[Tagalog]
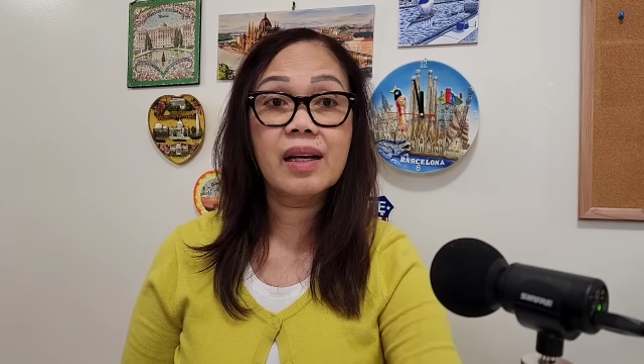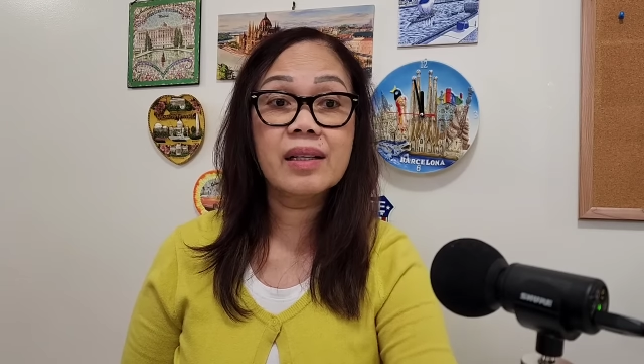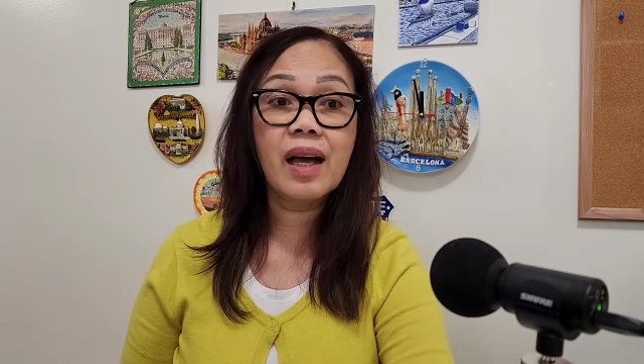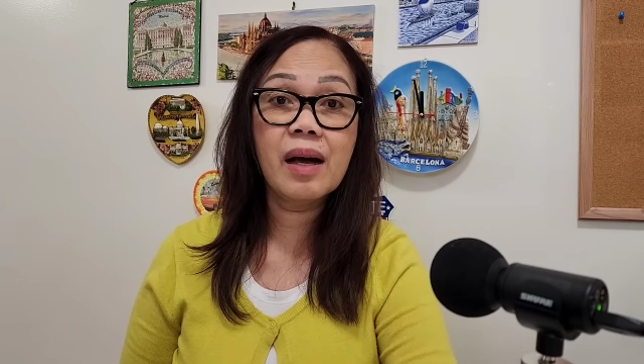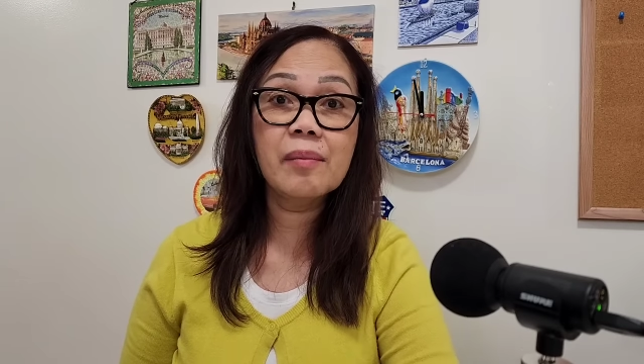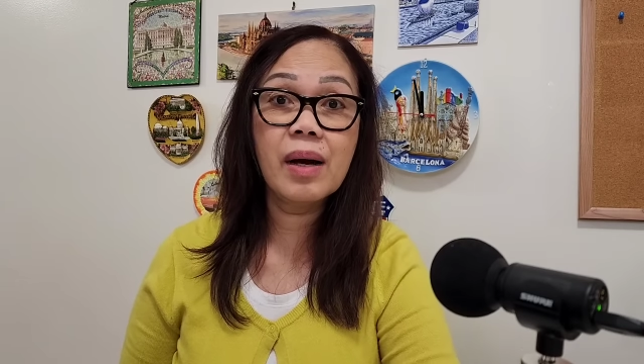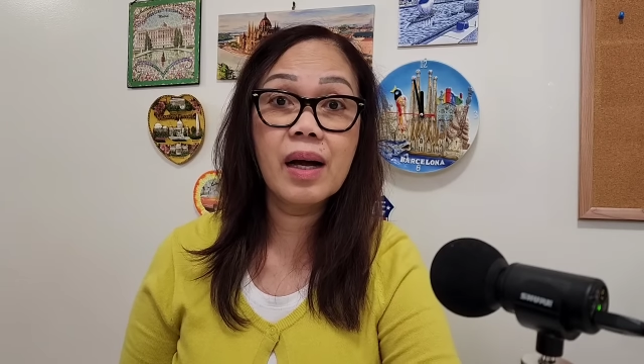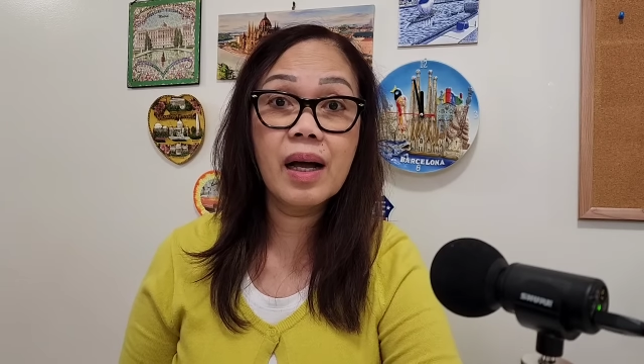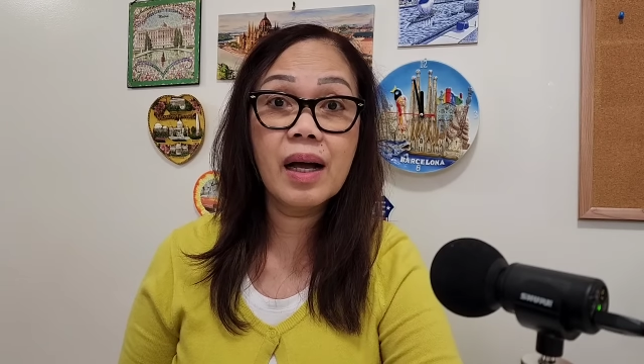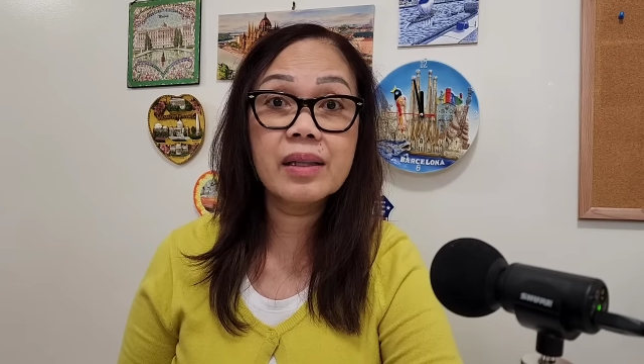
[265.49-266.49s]
na ang
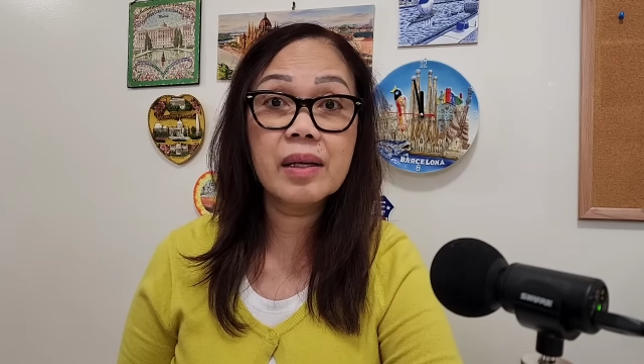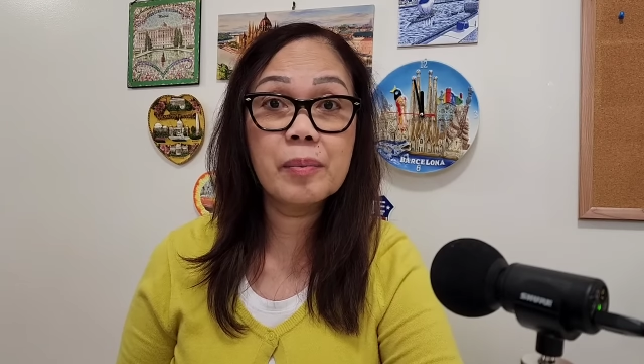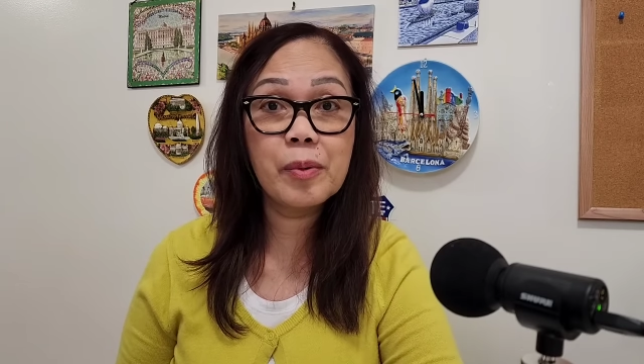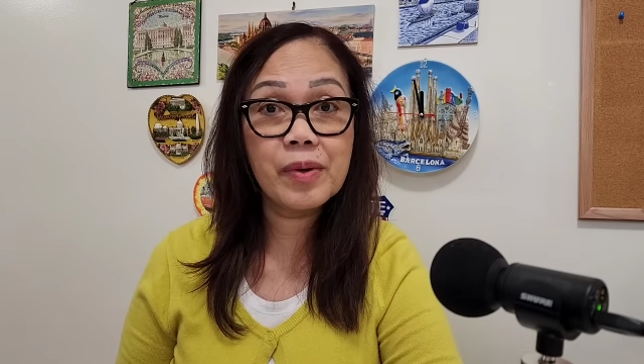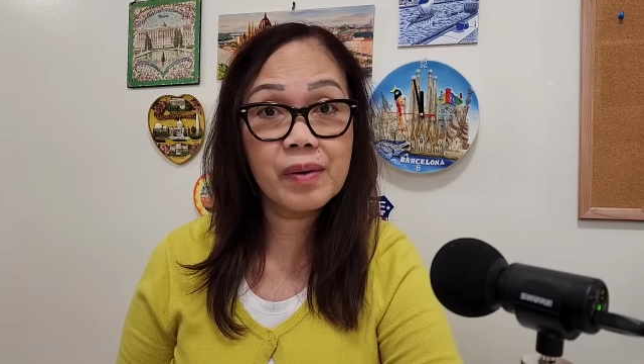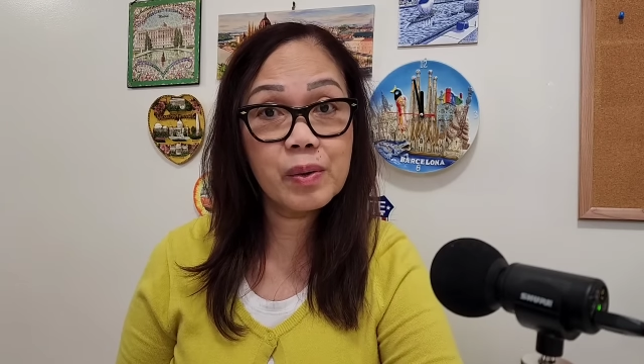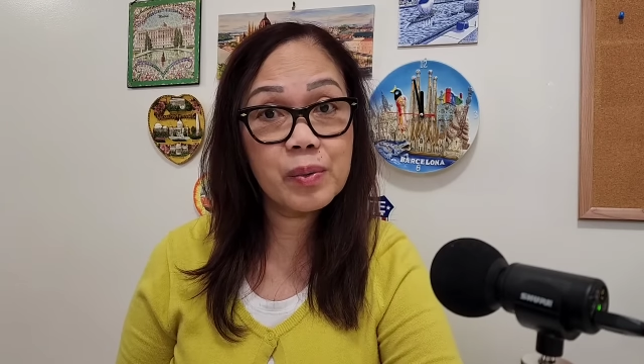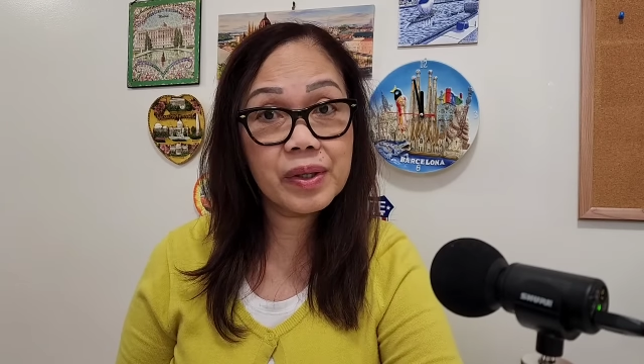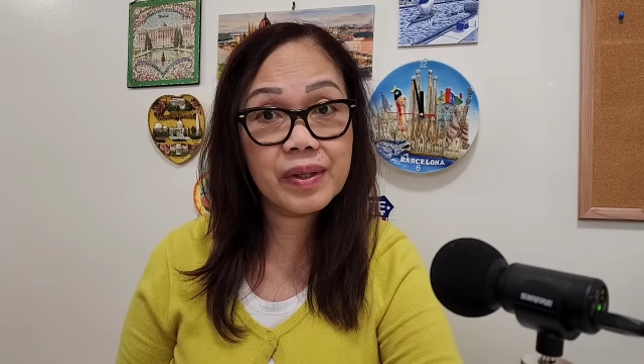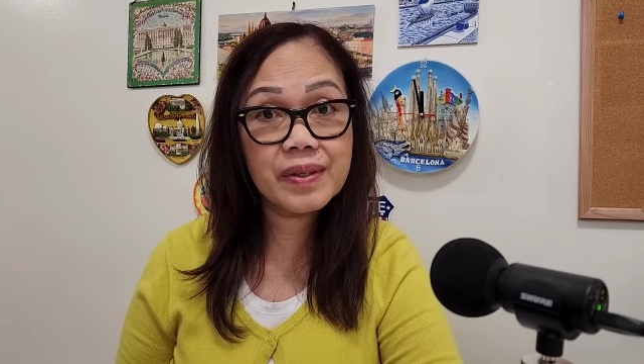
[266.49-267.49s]
mga temporary
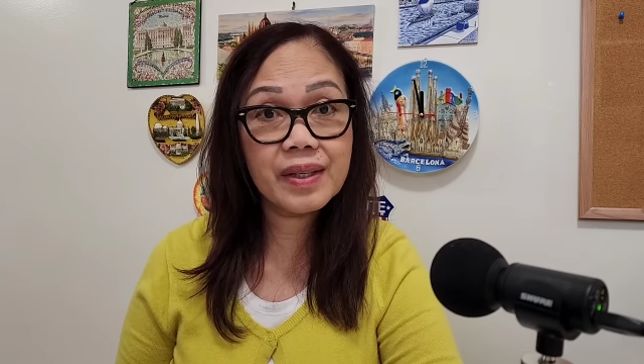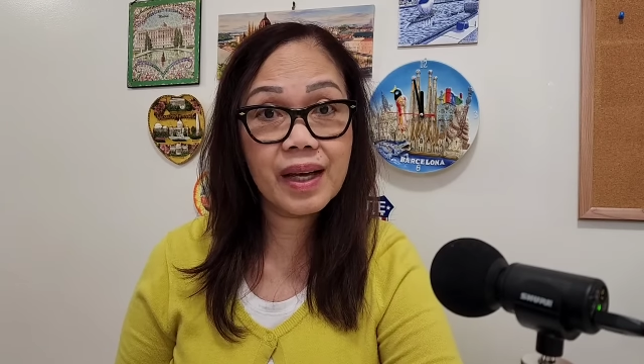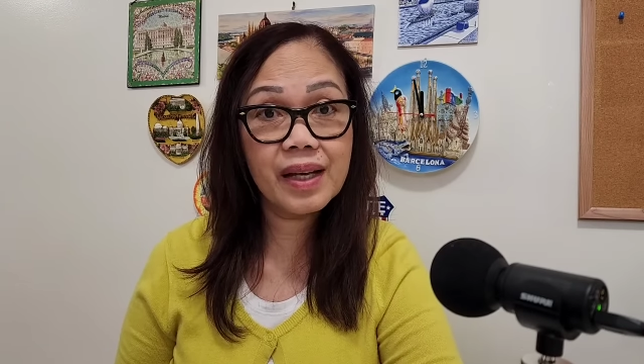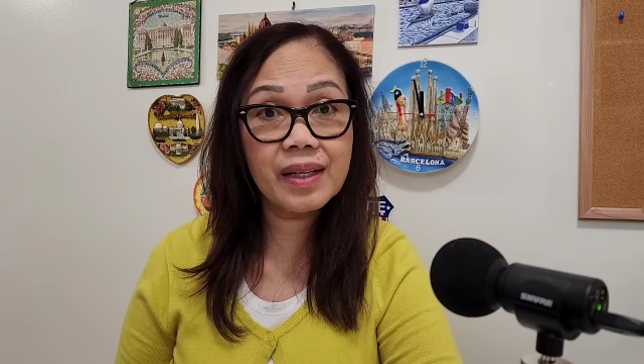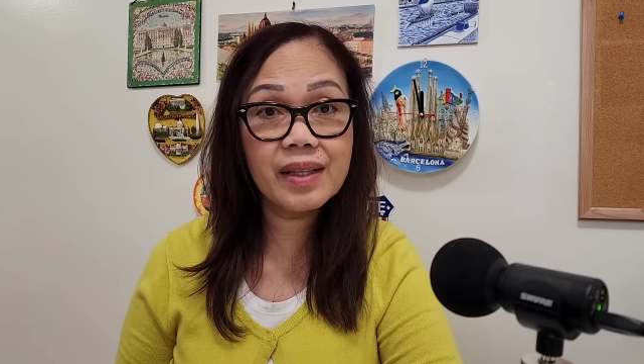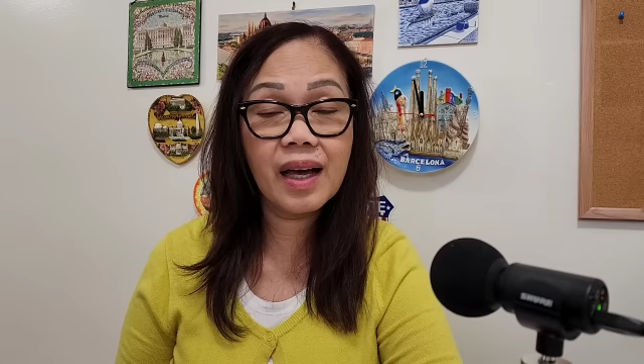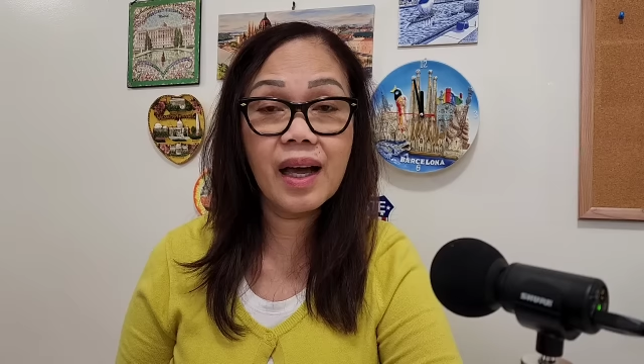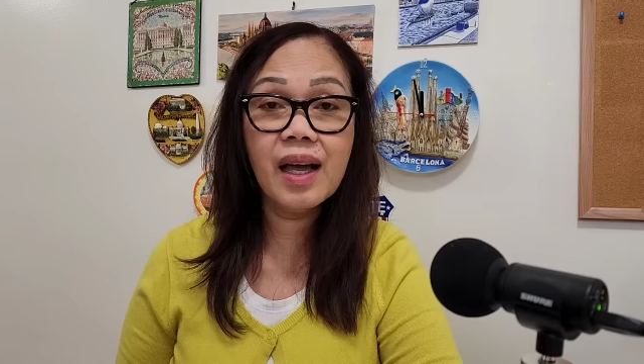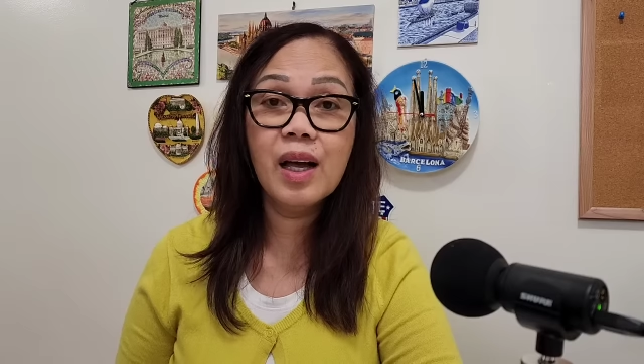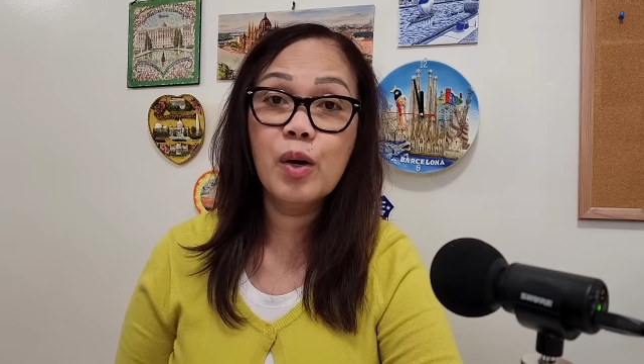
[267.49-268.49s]
workers sa Canada